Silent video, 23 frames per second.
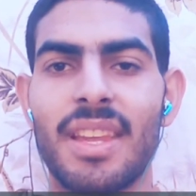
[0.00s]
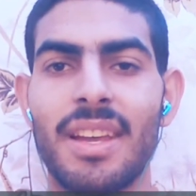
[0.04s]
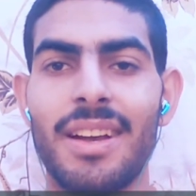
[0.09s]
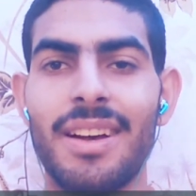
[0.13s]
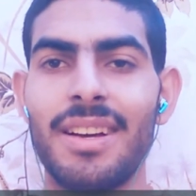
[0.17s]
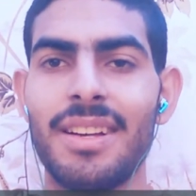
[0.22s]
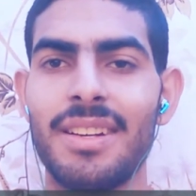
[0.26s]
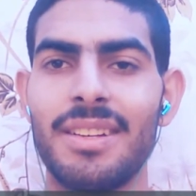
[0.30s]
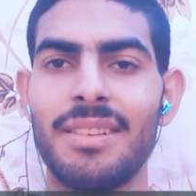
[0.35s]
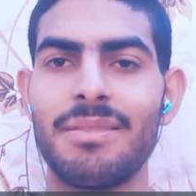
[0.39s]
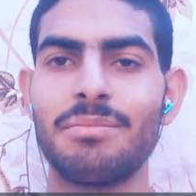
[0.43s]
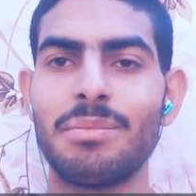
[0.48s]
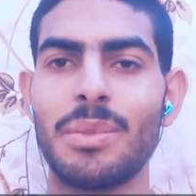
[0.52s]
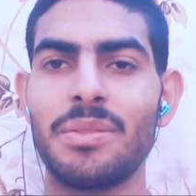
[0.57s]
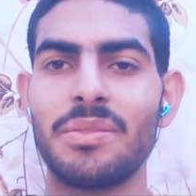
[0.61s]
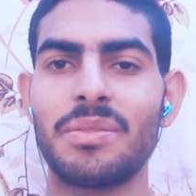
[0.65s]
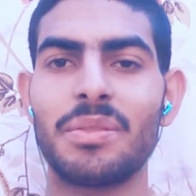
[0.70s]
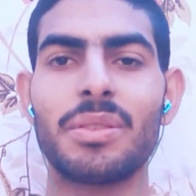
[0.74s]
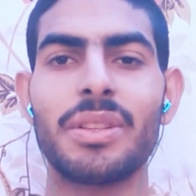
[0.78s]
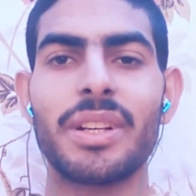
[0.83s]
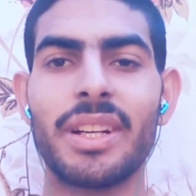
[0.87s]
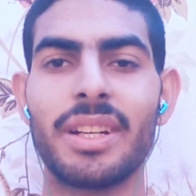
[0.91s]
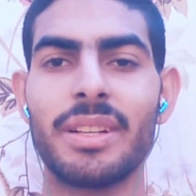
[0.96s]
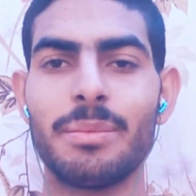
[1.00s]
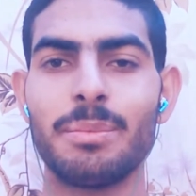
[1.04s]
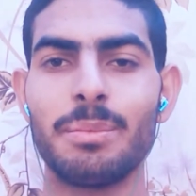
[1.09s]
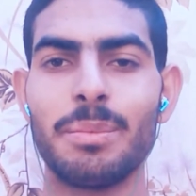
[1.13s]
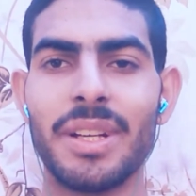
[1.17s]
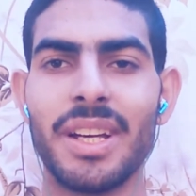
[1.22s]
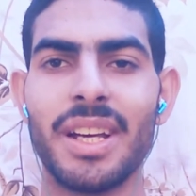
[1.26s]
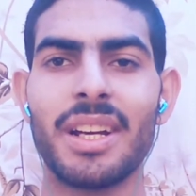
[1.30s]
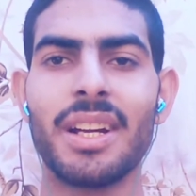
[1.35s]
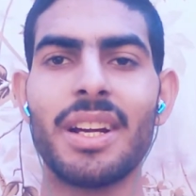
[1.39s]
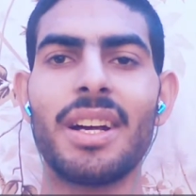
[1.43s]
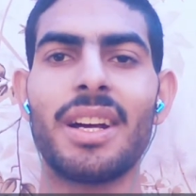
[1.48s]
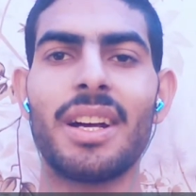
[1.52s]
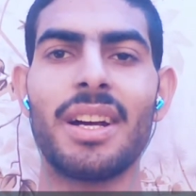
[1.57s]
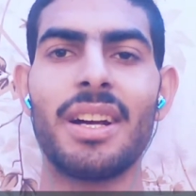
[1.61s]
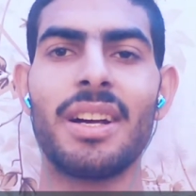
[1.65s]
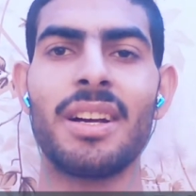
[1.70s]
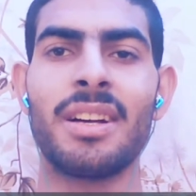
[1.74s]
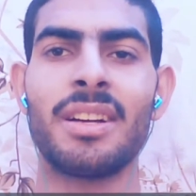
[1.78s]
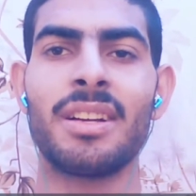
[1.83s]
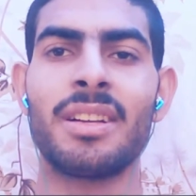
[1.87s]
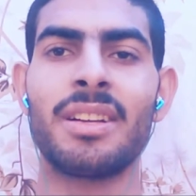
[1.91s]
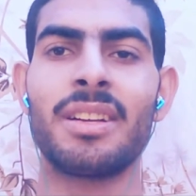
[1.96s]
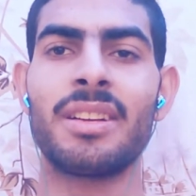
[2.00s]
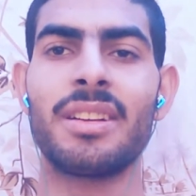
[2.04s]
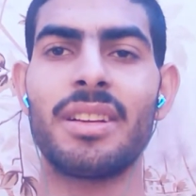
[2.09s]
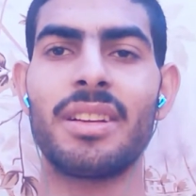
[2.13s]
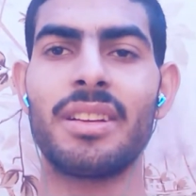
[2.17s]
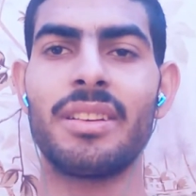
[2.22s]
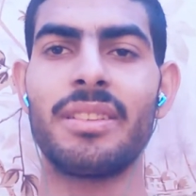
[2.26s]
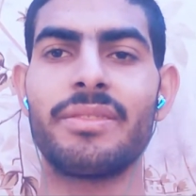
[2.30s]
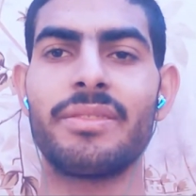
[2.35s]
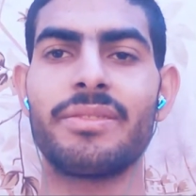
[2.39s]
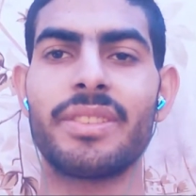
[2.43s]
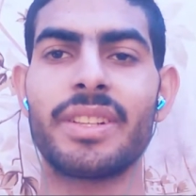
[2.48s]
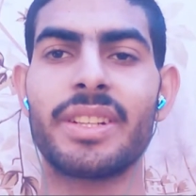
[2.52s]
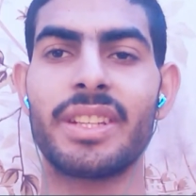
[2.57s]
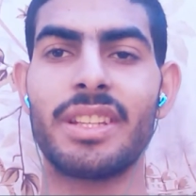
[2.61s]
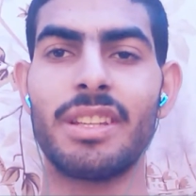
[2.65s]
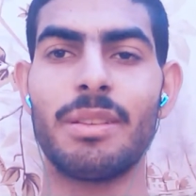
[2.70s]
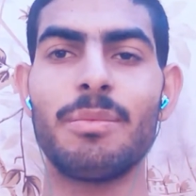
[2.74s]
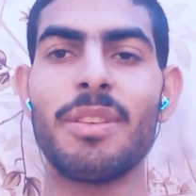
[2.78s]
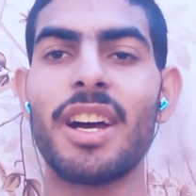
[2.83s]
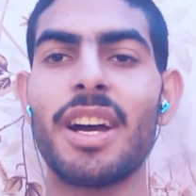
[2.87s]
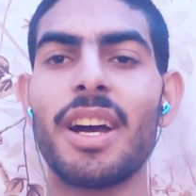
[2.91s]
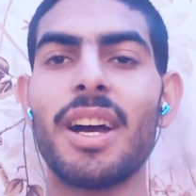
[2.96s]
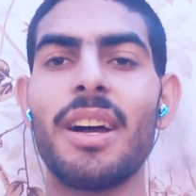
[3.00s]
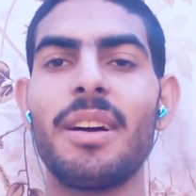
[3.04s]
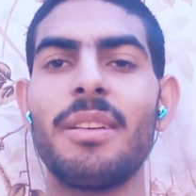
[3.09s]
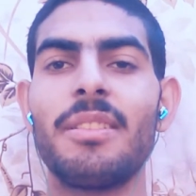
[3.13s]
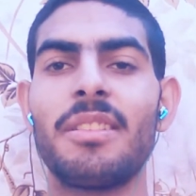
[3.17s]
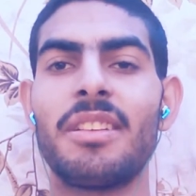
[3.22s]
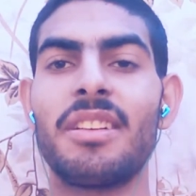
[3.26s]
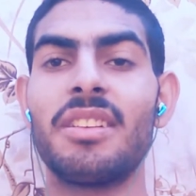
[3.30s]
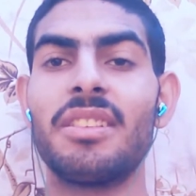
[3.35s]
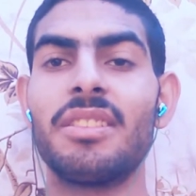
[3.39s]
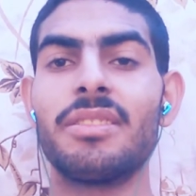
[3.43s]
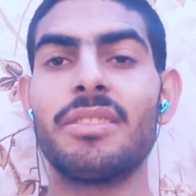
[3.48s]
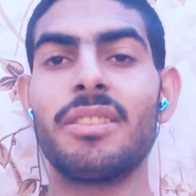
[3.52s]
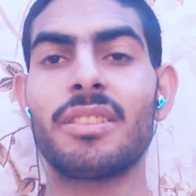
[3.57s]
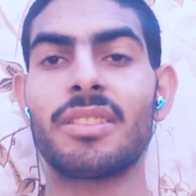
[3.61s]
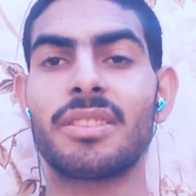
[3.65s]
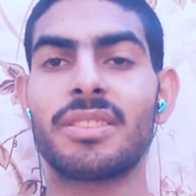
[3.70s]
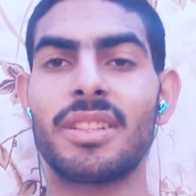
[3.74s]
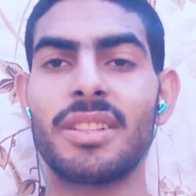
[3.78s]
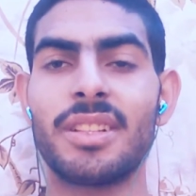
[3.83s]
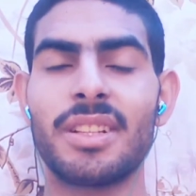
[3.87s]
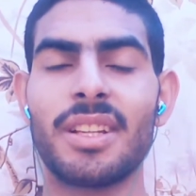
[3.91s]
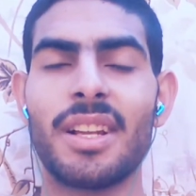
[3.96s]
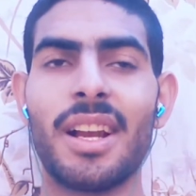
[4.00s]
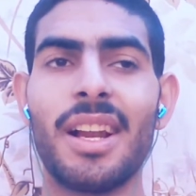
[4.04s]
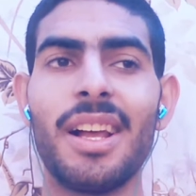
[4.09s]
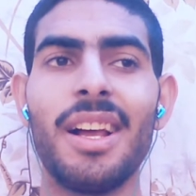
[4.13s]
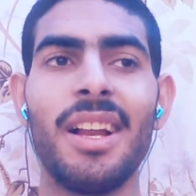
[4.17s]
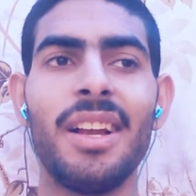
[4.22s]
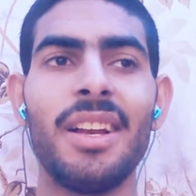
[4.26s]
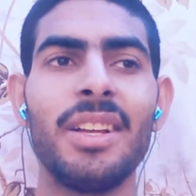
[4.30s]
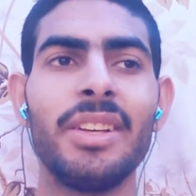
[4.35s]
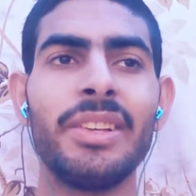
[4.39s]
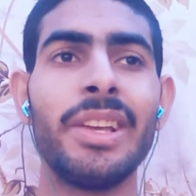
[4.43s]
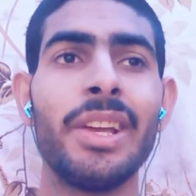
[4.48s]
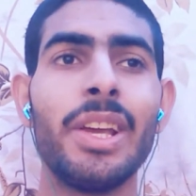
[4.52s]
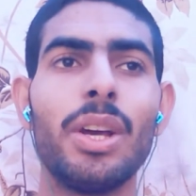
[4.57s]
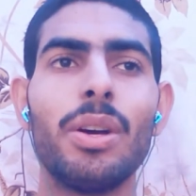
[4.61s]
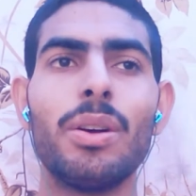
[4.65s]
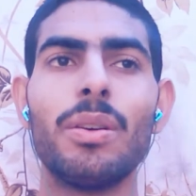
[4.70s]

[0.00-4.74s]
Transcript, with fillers: يعني المفروض كان امبارح آه، في اجتماع اداره النادي الاهلي